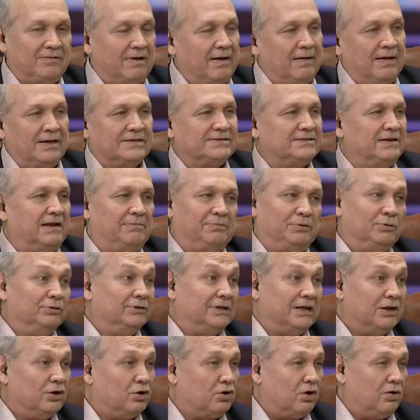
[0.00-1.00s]
te va a hacer la
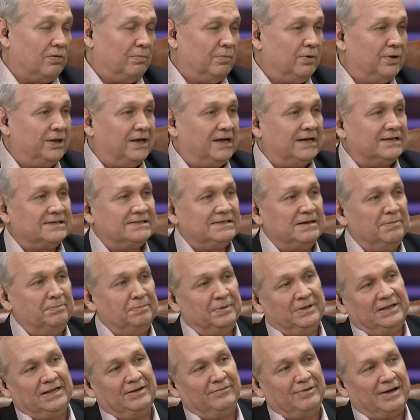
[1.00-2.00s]
pregunta incómoda,
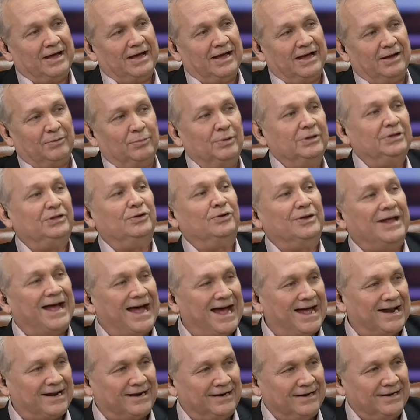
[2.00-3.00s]
siempre te va a
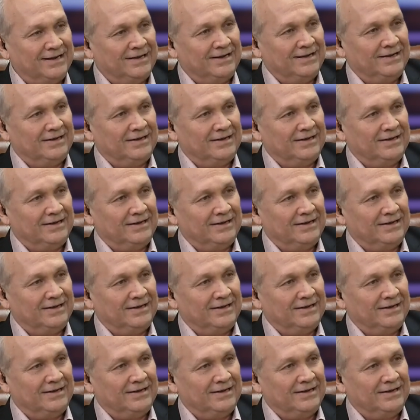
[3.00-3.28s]
cuestionar